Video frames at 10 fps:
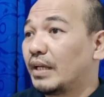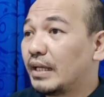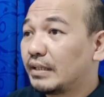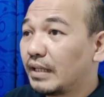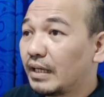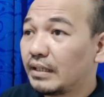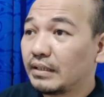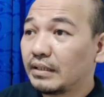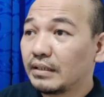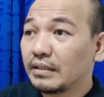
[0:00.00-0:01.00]
And then,
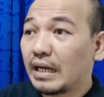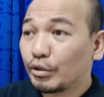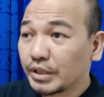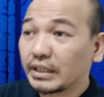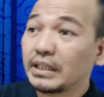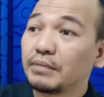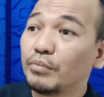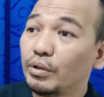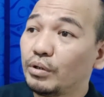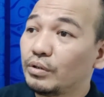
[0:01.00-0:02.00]
ano sa tingin
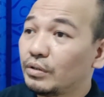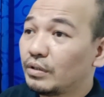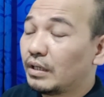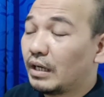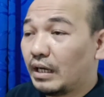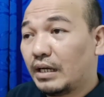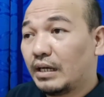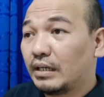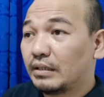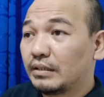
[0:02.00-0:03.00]
mo
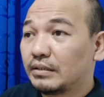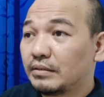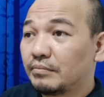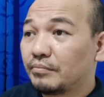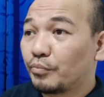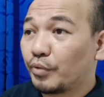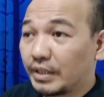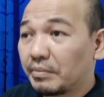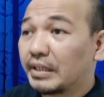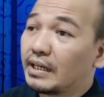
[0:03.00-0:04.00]
ang
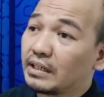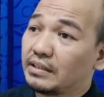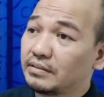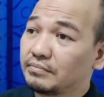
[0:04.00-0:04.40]
pwedeng mangyari?